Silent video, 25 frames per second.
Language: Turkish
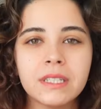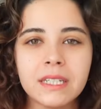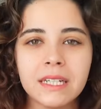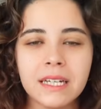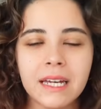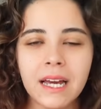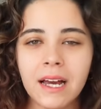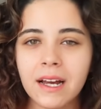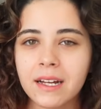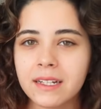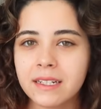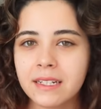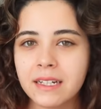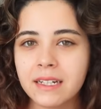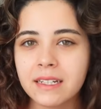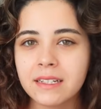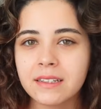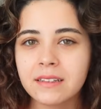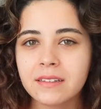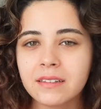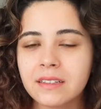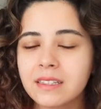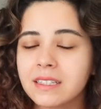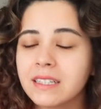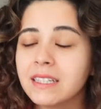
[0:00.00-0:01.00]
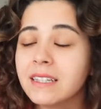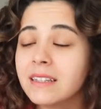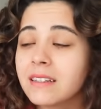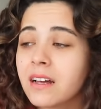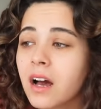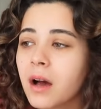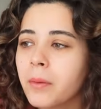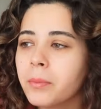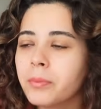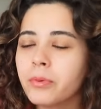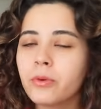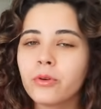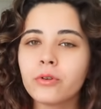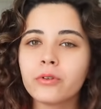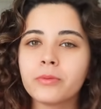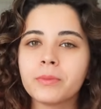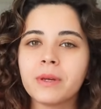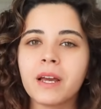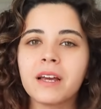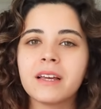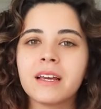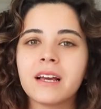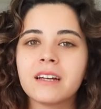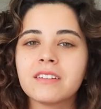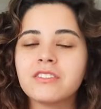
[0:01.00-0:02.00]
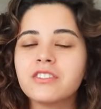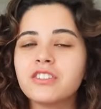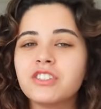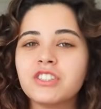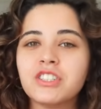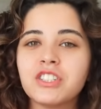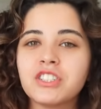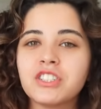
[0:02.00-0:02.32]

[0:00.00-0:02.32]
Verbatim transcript: ki yani ki ne yapıyorum ya yanlış